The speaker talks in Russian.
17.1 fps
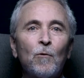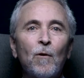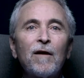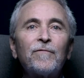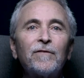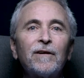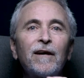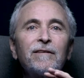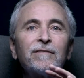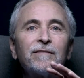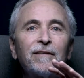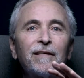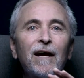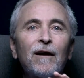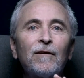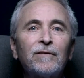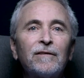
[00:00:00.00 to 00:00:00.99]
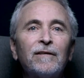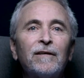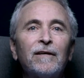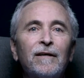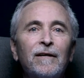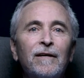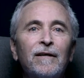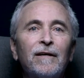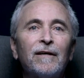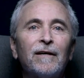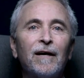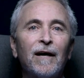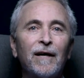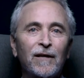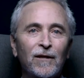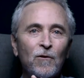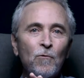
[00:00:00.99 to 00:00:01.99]
купили рюкзаки и
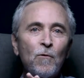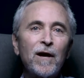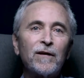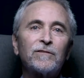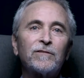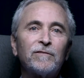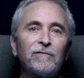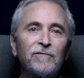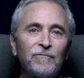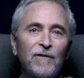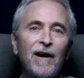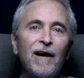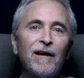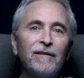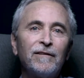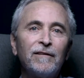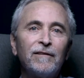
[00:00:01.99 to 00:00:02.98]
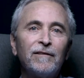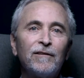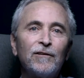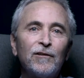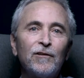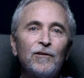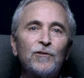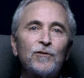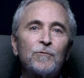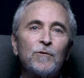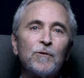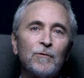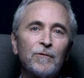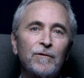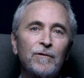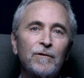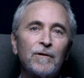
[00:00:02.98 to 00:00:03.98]
отправились на поиски
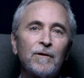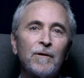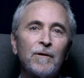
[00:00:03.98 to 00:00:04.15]
истины.